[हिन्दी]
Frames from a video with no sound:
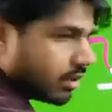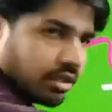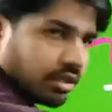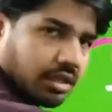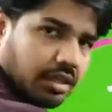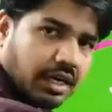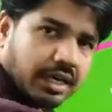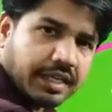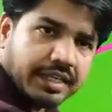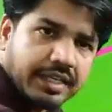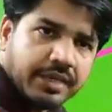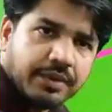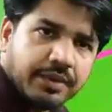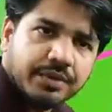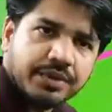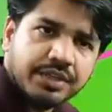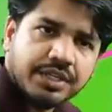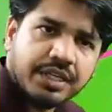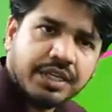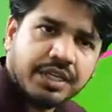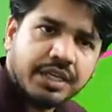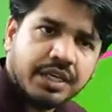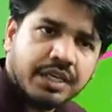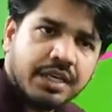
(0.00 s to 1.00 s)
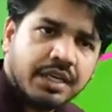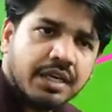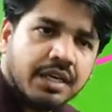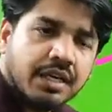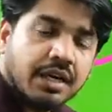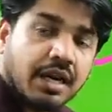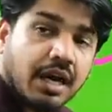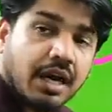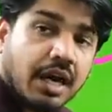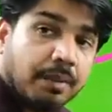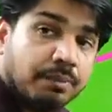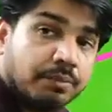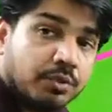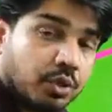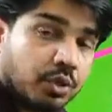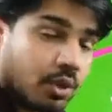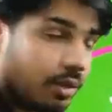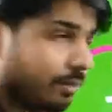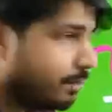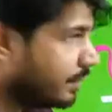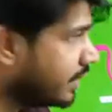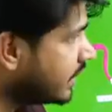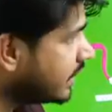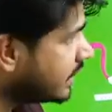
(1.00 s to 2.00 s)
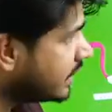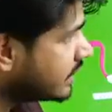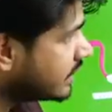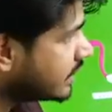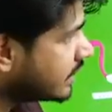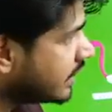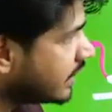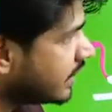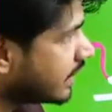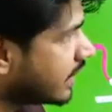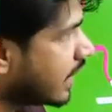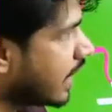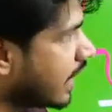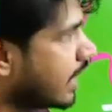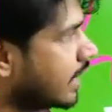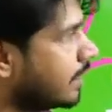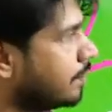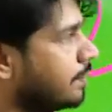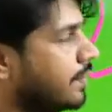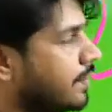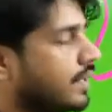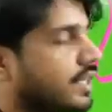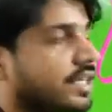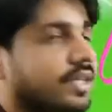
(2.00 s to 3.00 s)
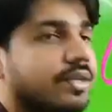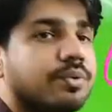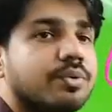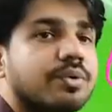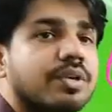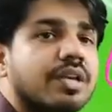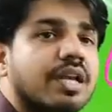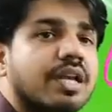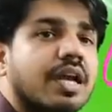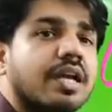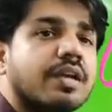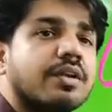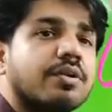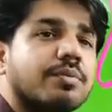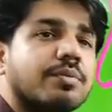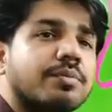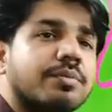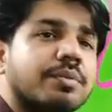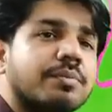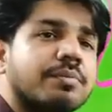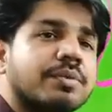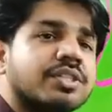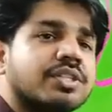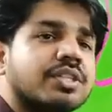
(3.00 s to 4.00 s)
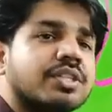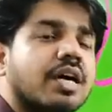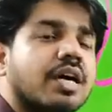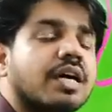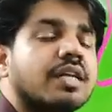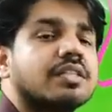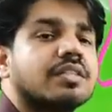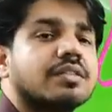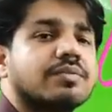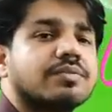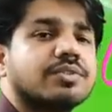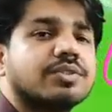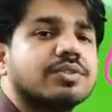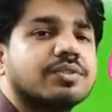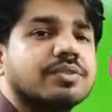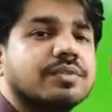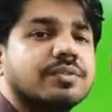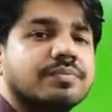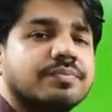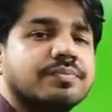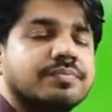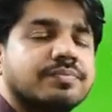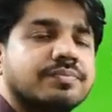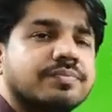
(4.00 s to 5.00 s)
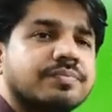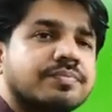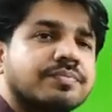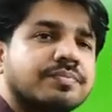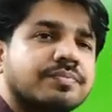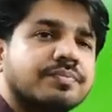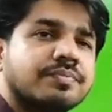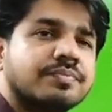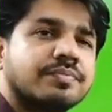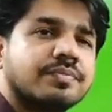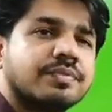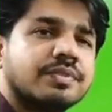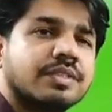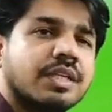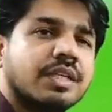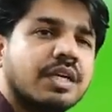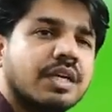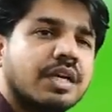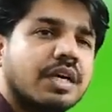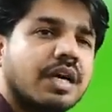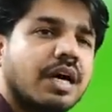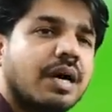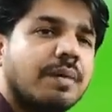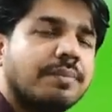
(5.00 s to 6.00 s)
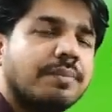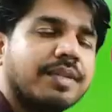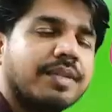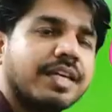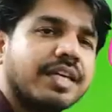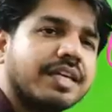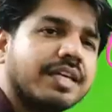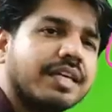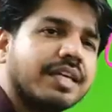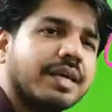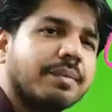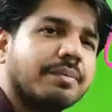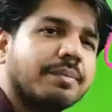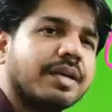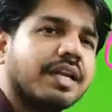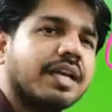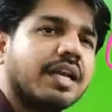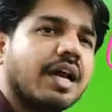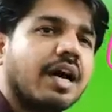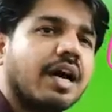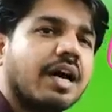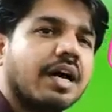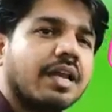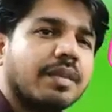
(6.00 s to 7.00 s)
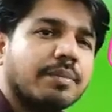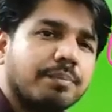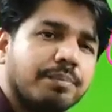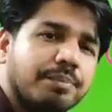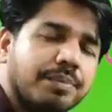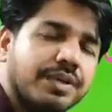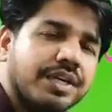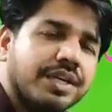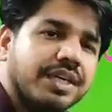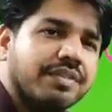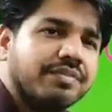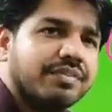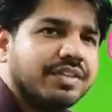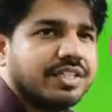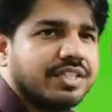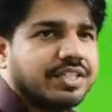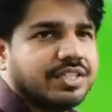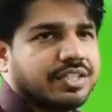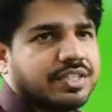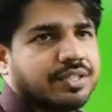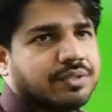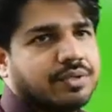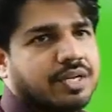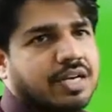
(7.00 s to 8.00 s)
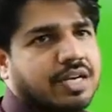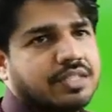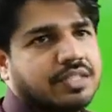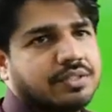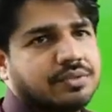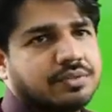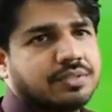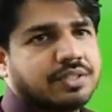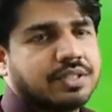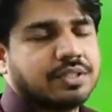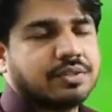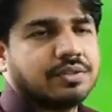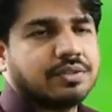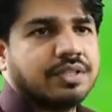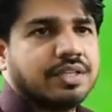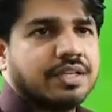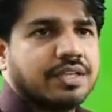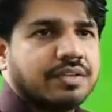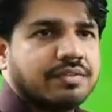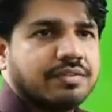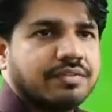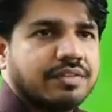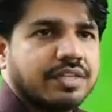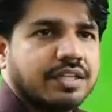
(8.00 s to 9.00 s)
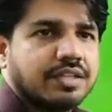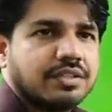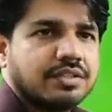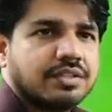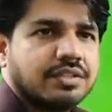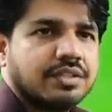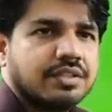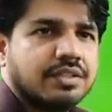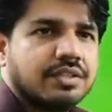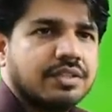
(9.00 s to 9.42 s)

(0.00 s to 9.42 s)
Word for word: काड़िया होगी अब दो मिट्टी की लाल पीड़ी और लाल लोमी बस आंसर हो जाएगी अब देखनी आपने लाल पीढ़ी मिट्टी देखो आज देखो एक मिनट